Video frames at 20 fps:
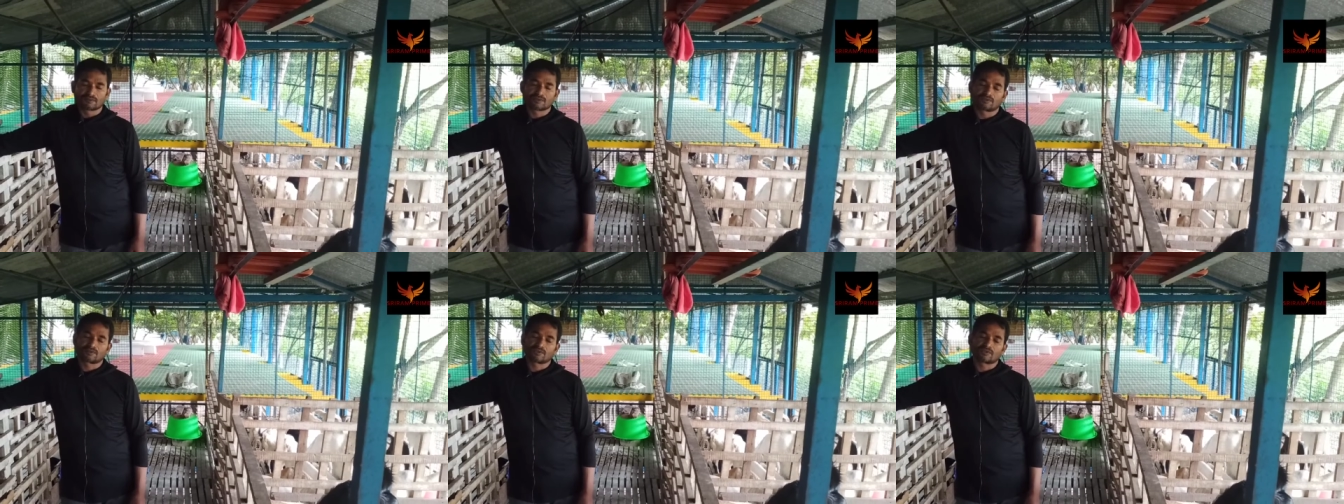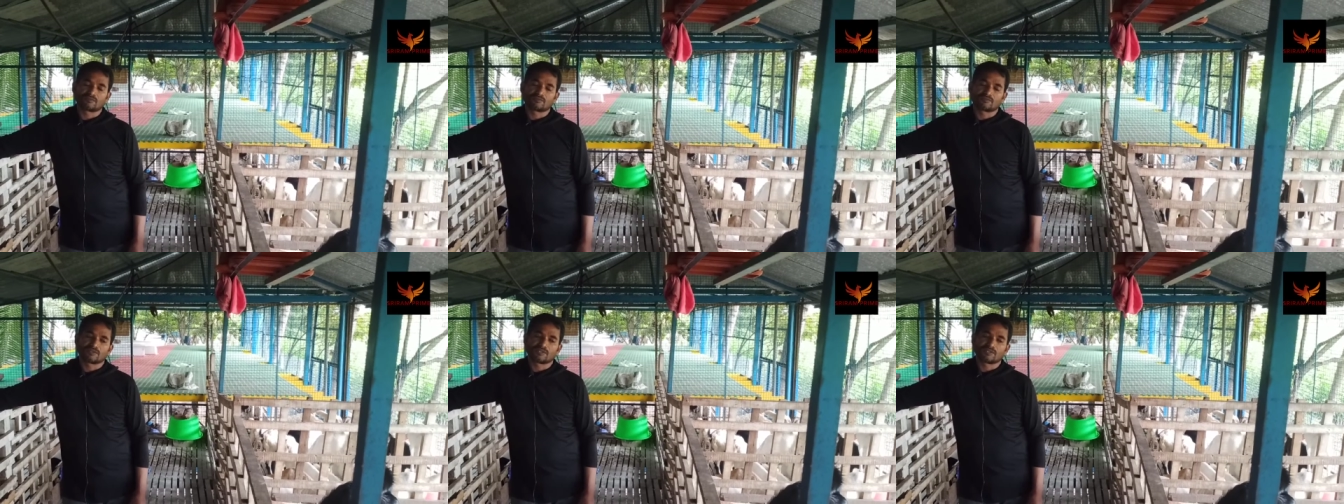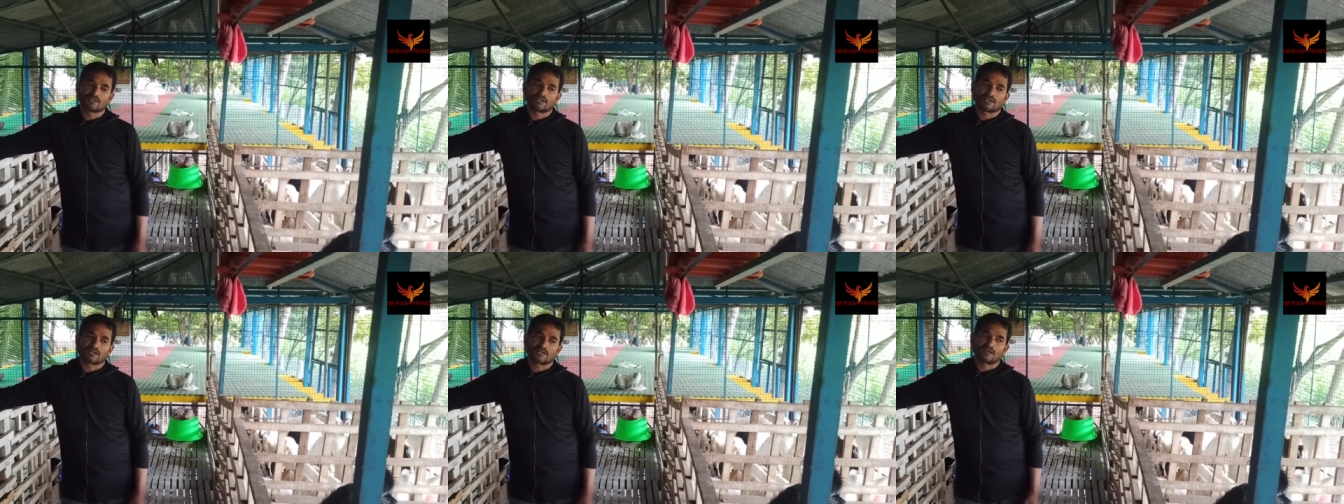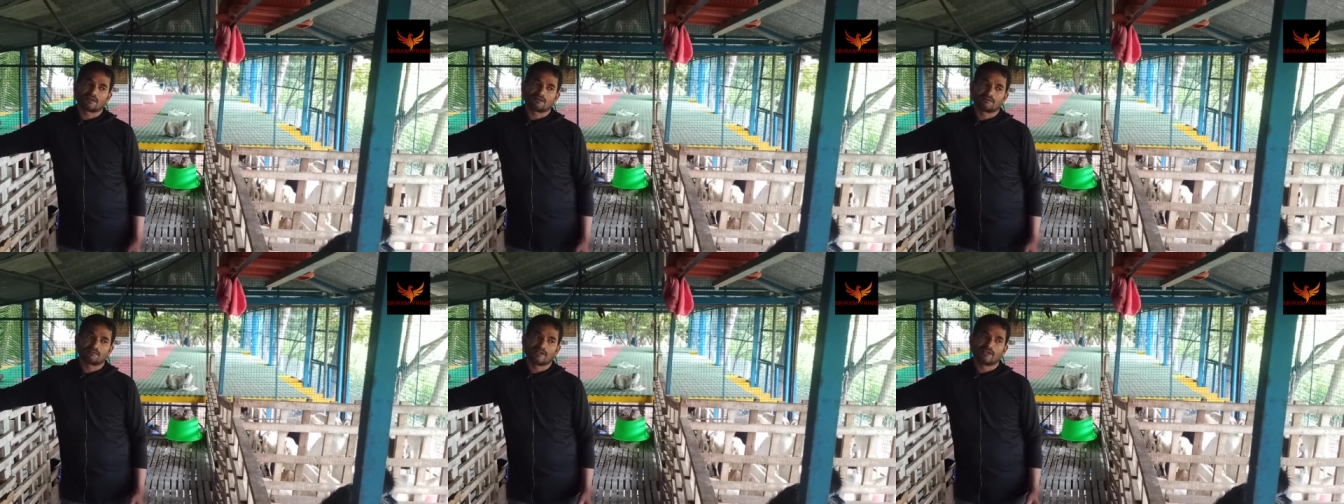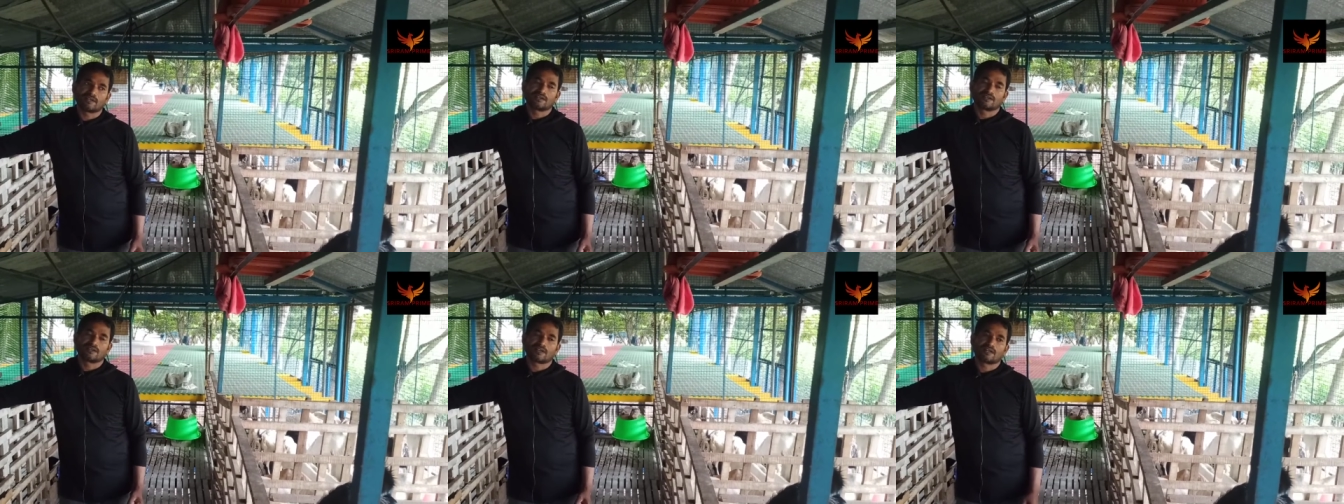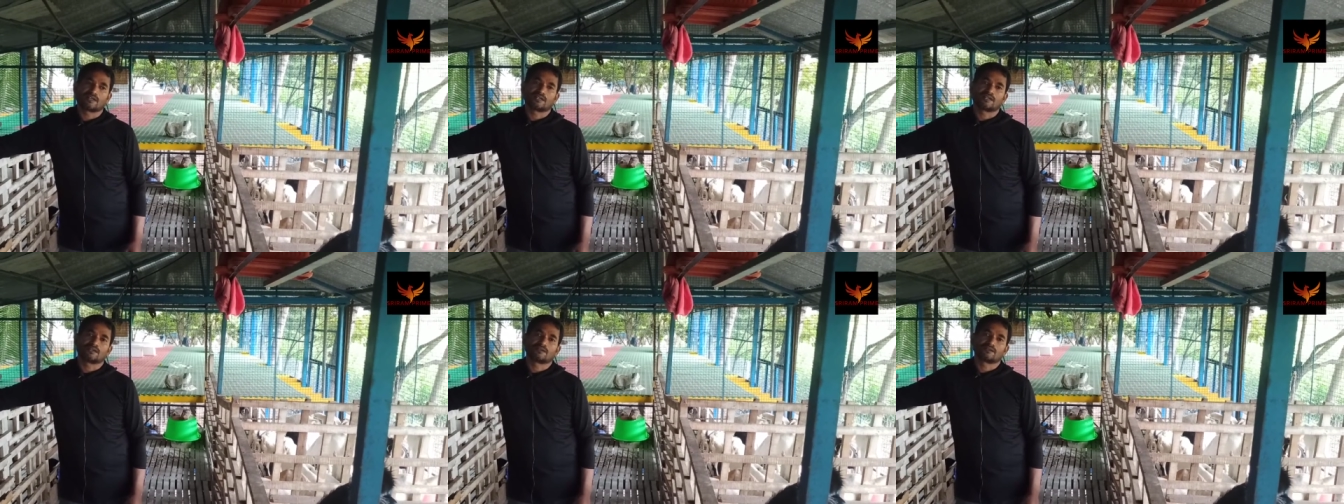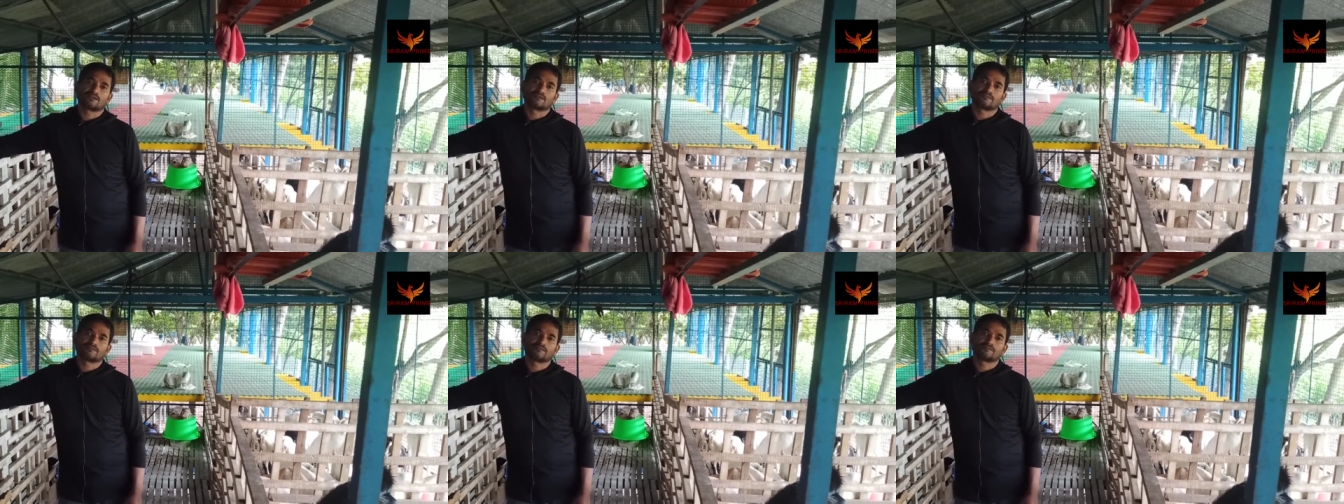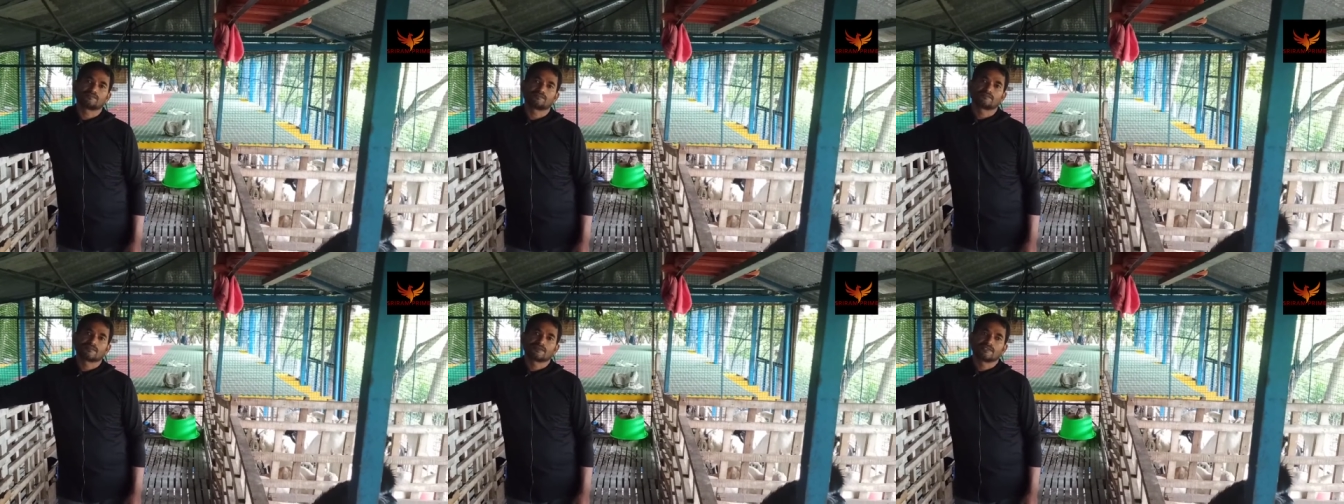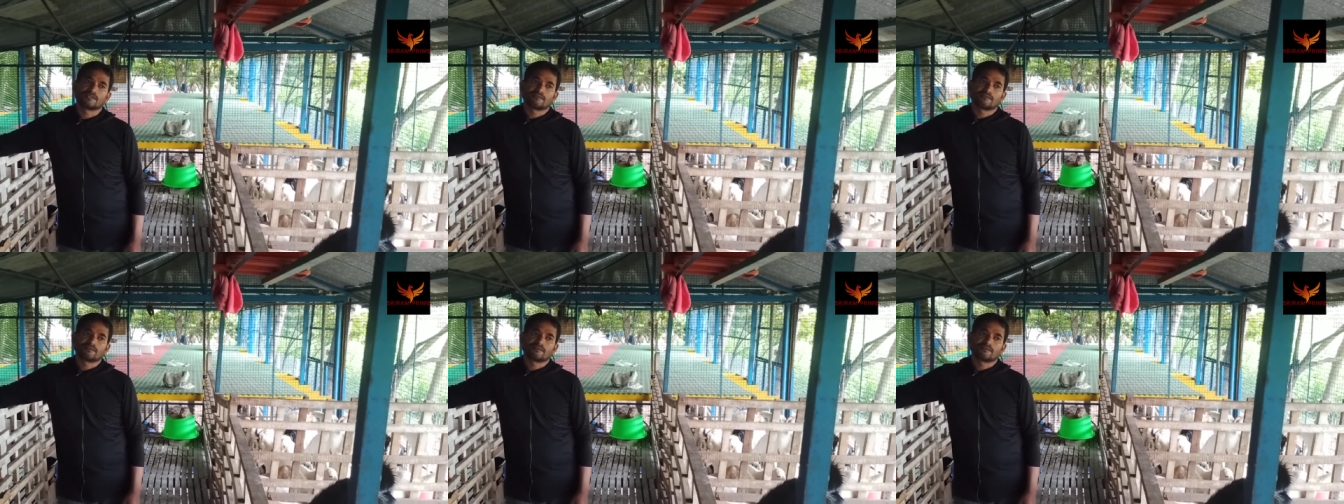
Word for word: உலர் தீவனம் கொடுக்கும்போது என்னென்னா வெயிட் நல்லா ஏறும்